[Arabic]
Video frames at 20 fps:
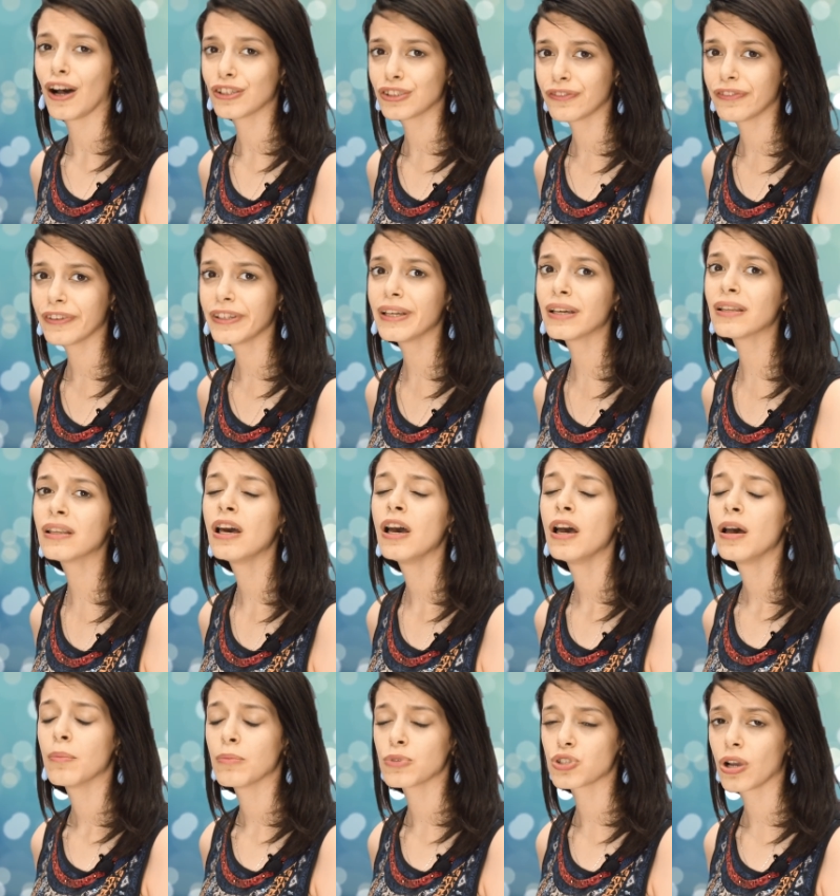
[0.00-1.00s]
عاطفيا
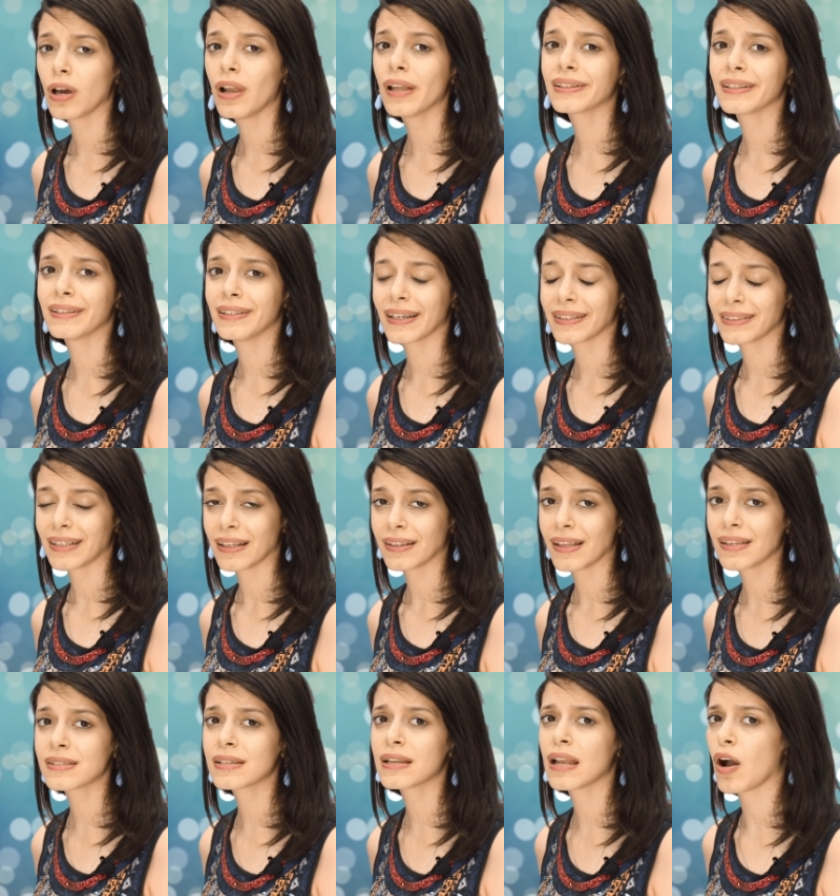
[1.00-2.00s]
مش غلط انك
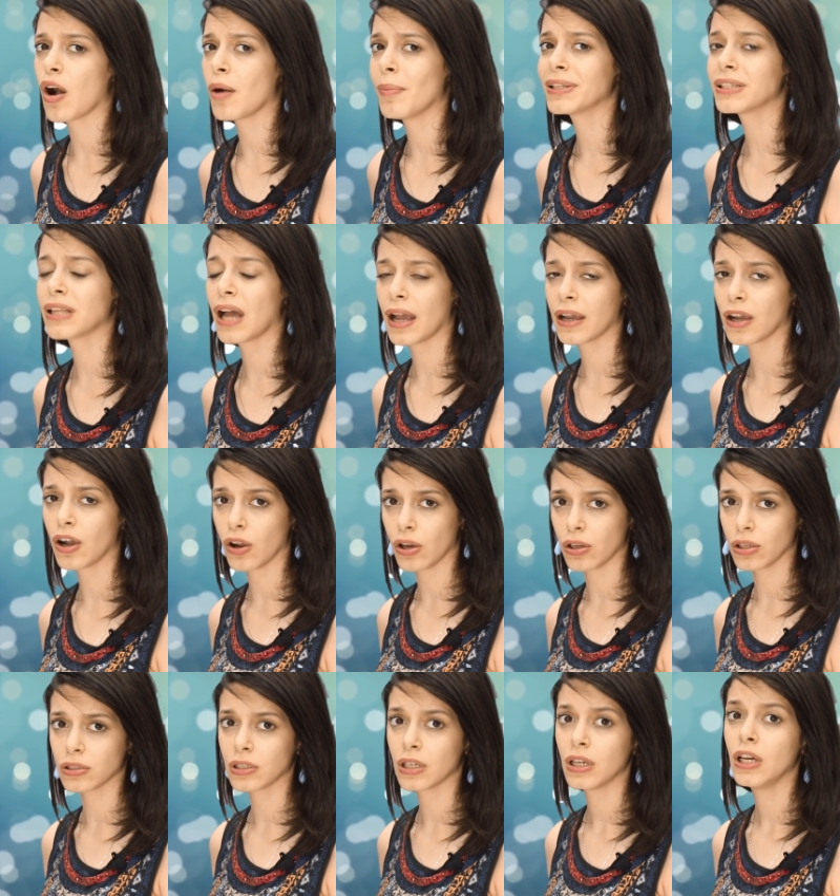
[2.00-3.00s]
تعتذر لو عملت حاجة
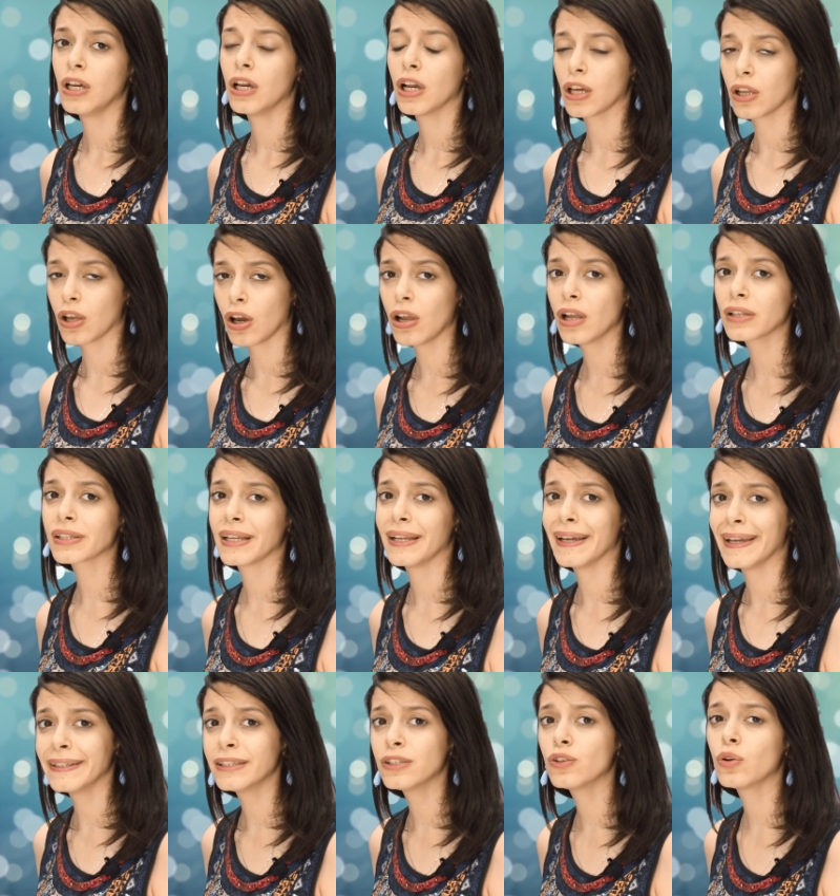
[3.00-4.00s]
غلط الغلط
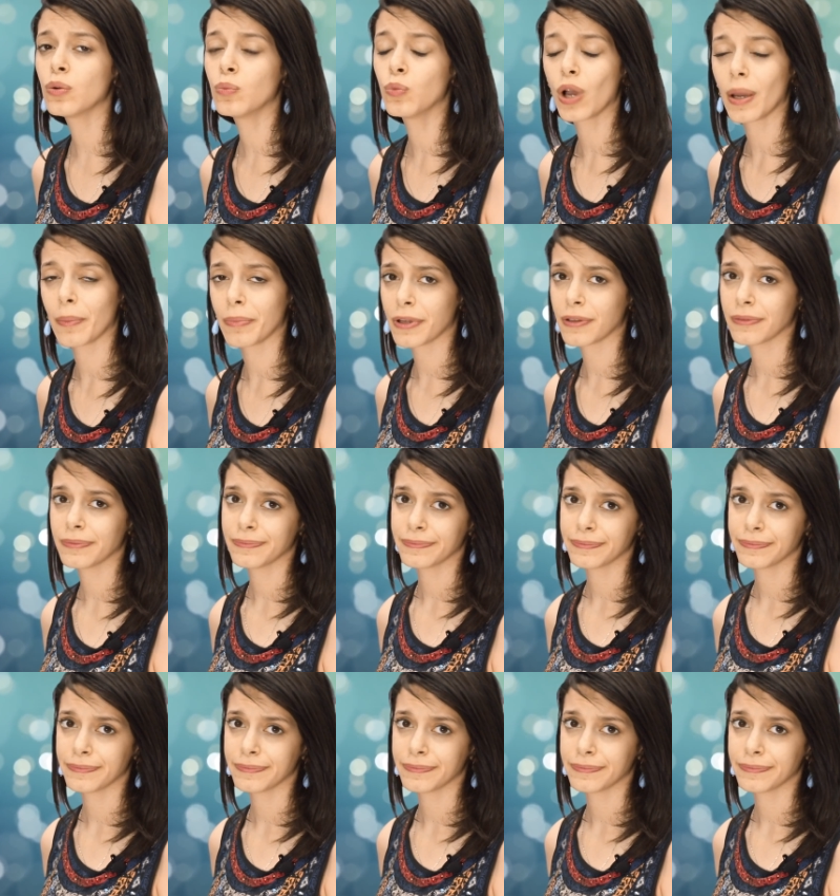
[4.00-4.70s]
العند والمجابرة